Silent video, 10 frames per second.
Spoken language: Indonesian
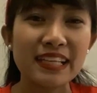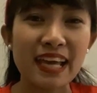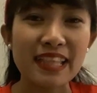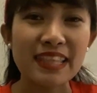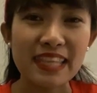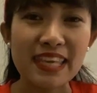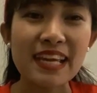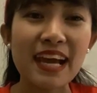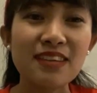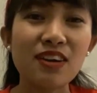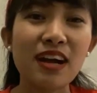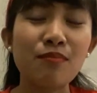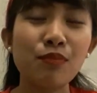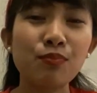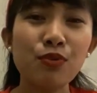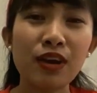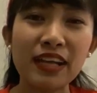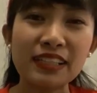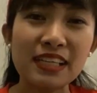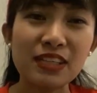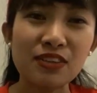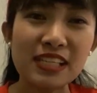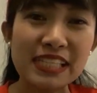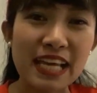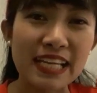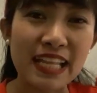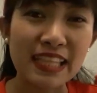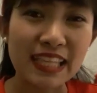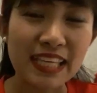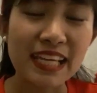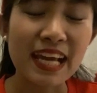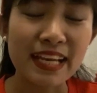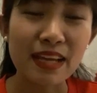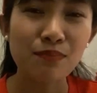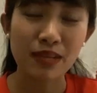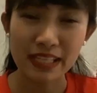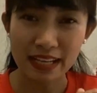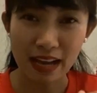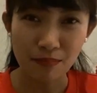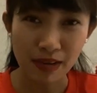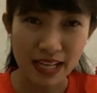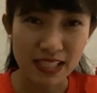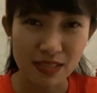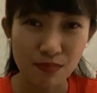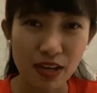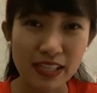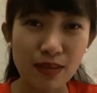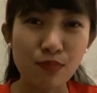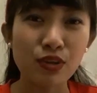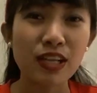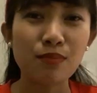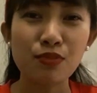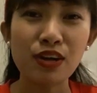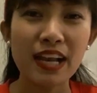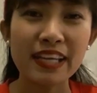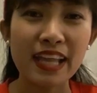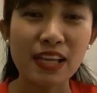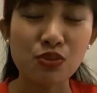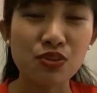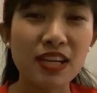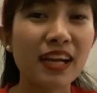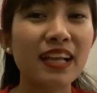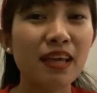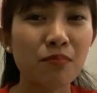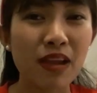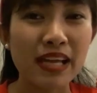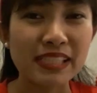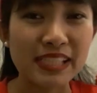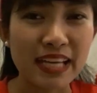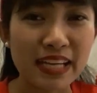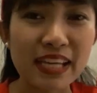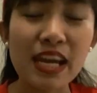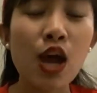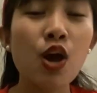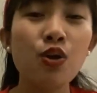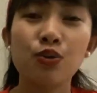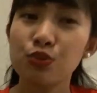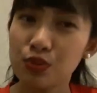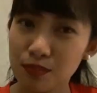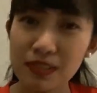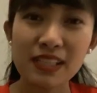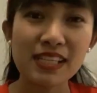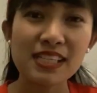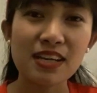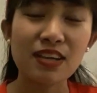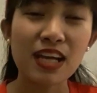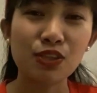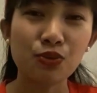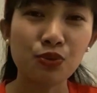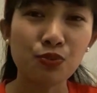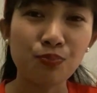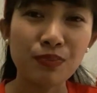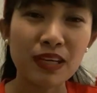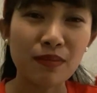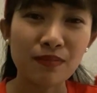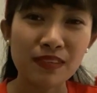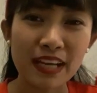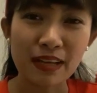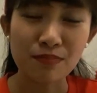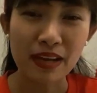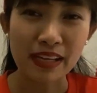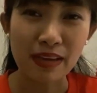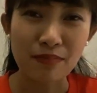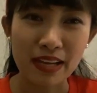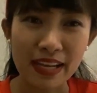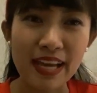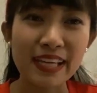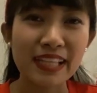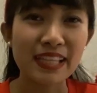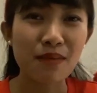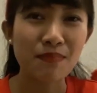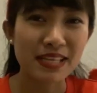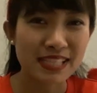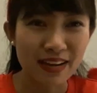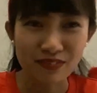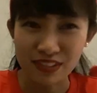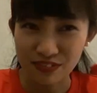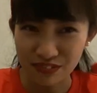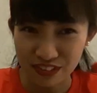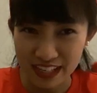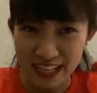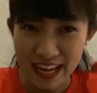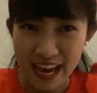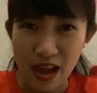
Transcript: Nanti kalau kamu pulang ke Indonesia nanti kalian bisa menerapkan semua ilmu-ilmu kalian yang sudah kalian pelajari untuk menjadi seorang YouTuber. Dengan bagaimana kita pasang TV